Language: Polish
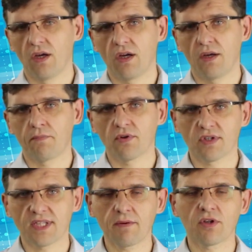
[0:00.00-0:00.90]
E,
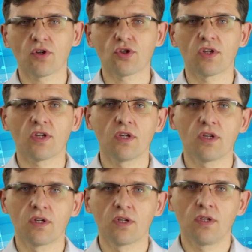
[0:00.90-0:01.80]
pozostałe koszty
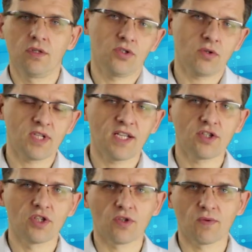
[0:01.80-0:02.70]
są dla
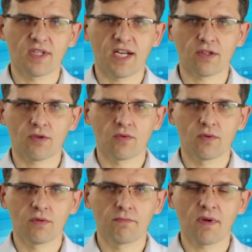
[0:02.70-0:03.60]
nas czystą stratą.
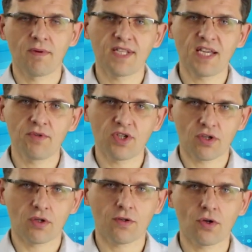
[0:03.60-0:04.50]
Pamiętajmy, że
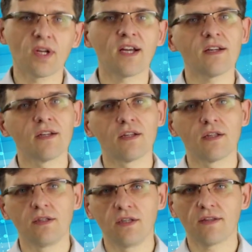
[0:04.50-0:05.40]
kontrola
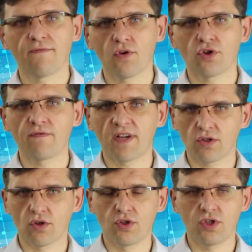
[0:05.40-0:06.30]
nie tworzy
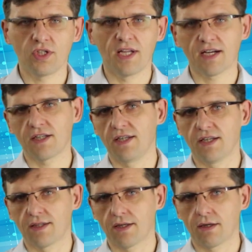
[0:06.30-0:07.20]
wartości dla
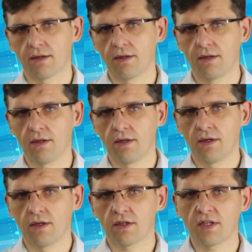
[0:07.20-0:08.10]
klienta.
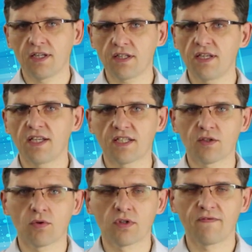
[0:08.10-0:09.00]
Klient nie jest
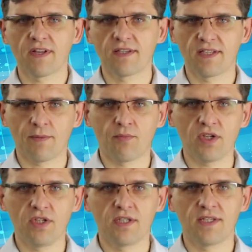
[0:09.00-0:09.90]
skłonny więcej
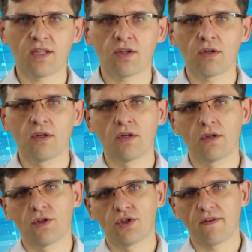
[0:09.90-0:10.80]
zapłacić za to,
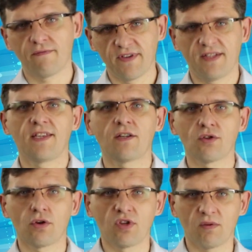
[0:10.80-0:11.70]
że więcej
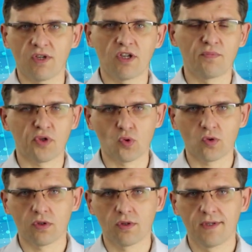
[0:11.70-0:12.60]
kontrolujemy jego
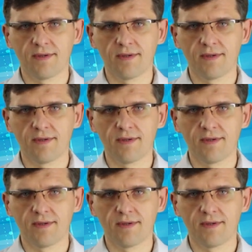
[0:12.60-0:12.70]
produkt.